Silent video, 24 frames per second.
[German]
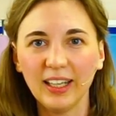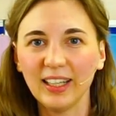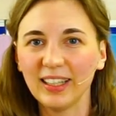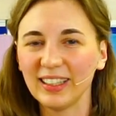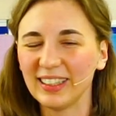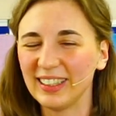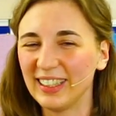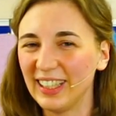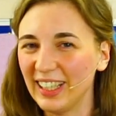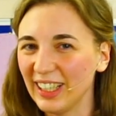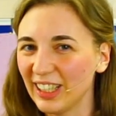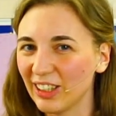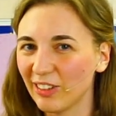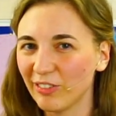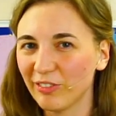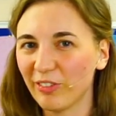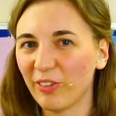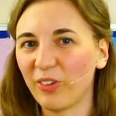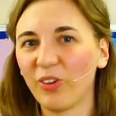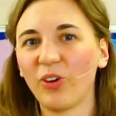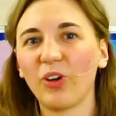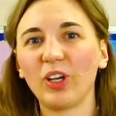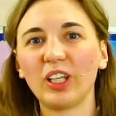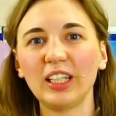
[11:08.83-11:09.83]
Jeder
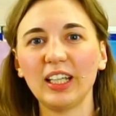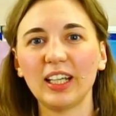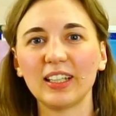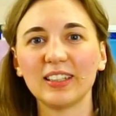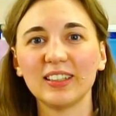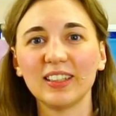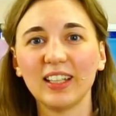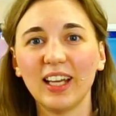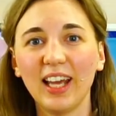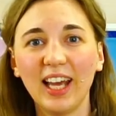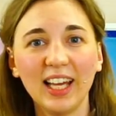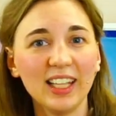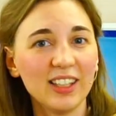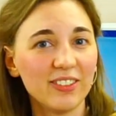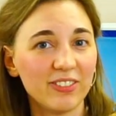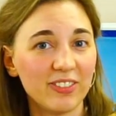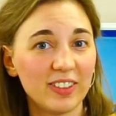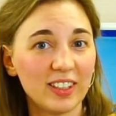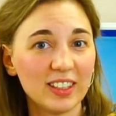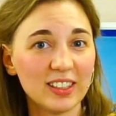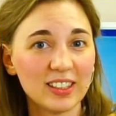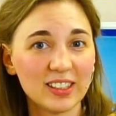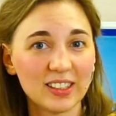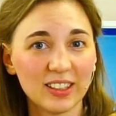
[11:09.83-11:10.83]
von euch hat
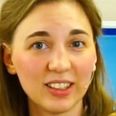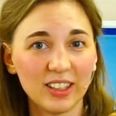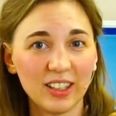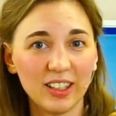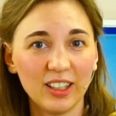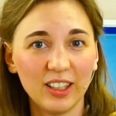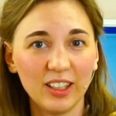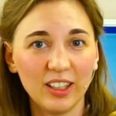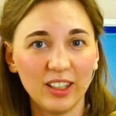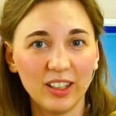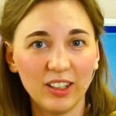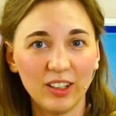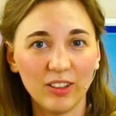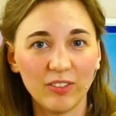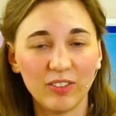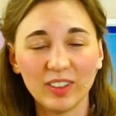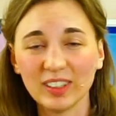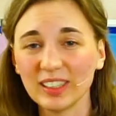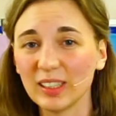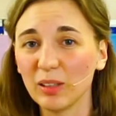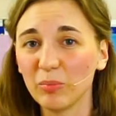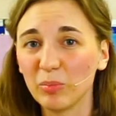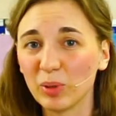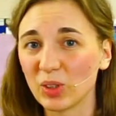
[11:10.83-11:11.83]
etwas,
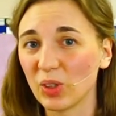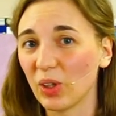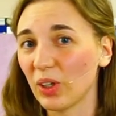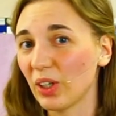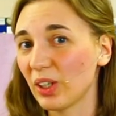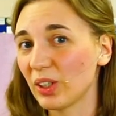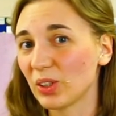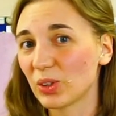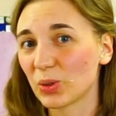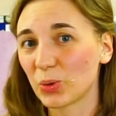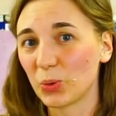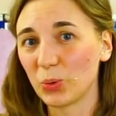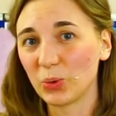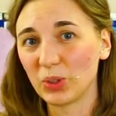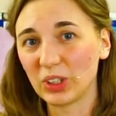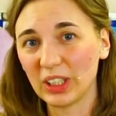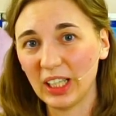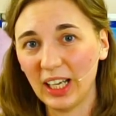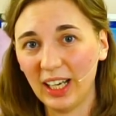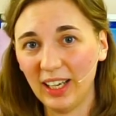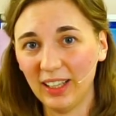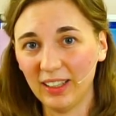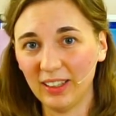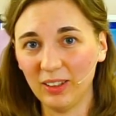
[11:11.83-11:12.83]
was er besonders gut
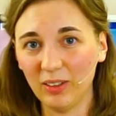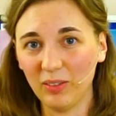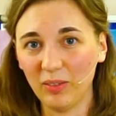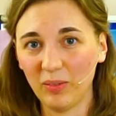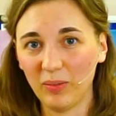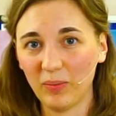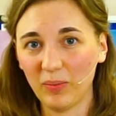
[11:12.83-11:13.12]
kann.